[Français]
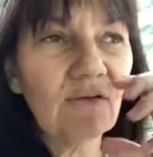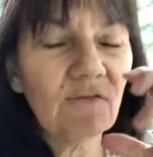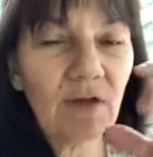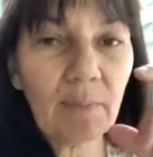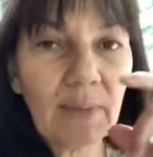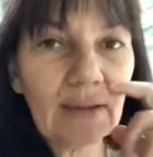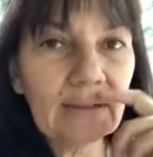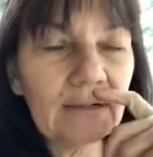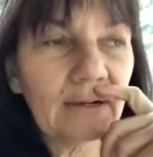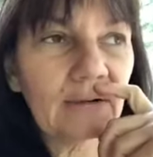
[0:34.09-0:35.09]
Faire parler
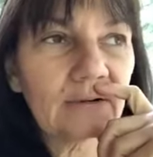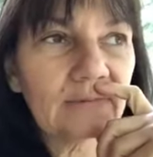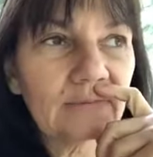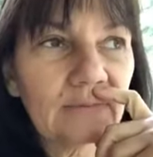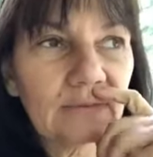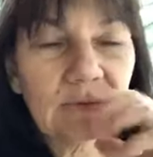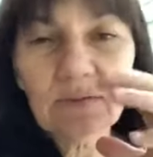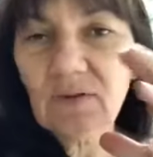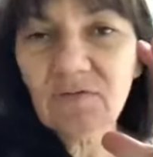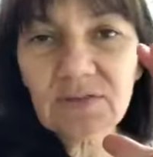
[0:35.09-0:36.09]
le corps.
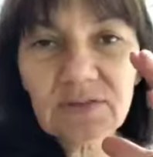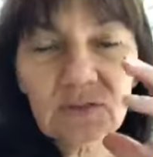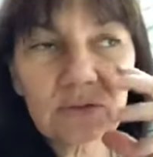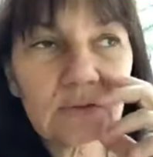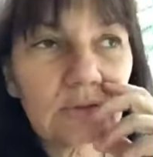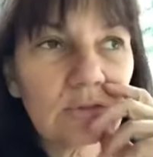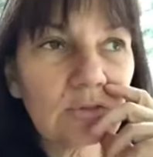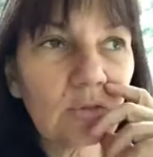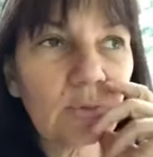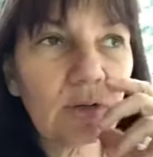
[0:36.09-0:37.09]
En fait, c'est ça.
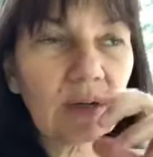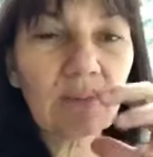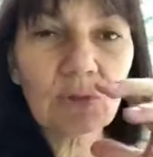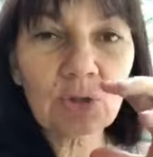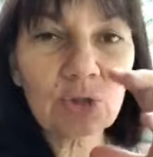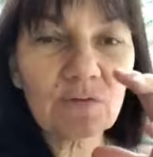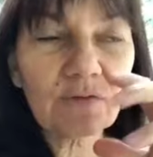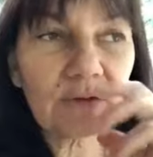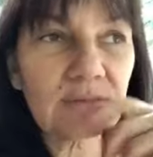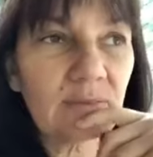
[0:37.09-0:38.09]
C'est un programme que j'offre
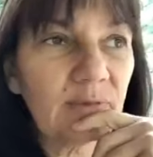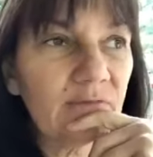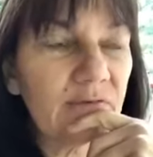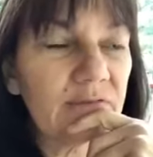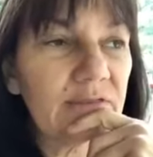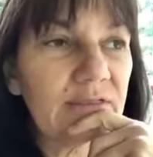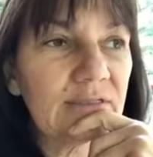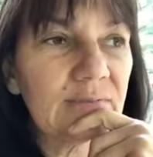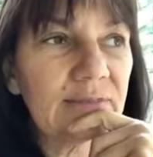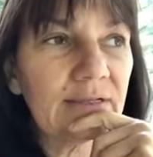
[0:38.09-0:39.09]
qui s'appelle Vivre le
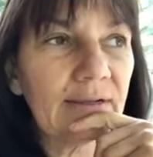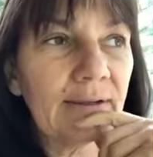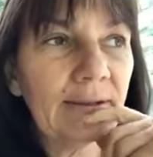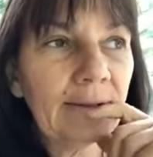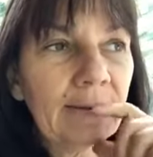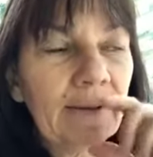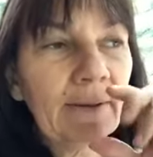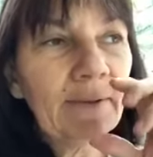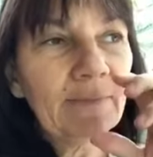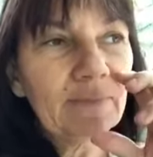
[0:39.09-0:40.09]
septième ciel.
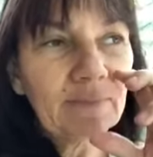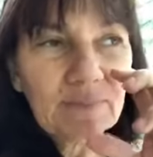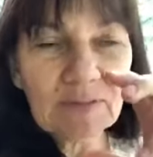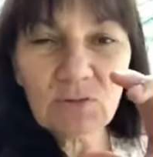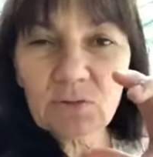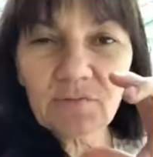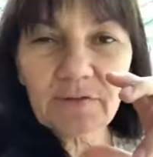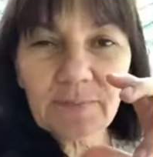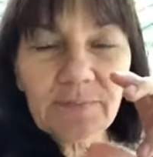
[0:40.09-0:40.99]
C'est ça qu'on fait.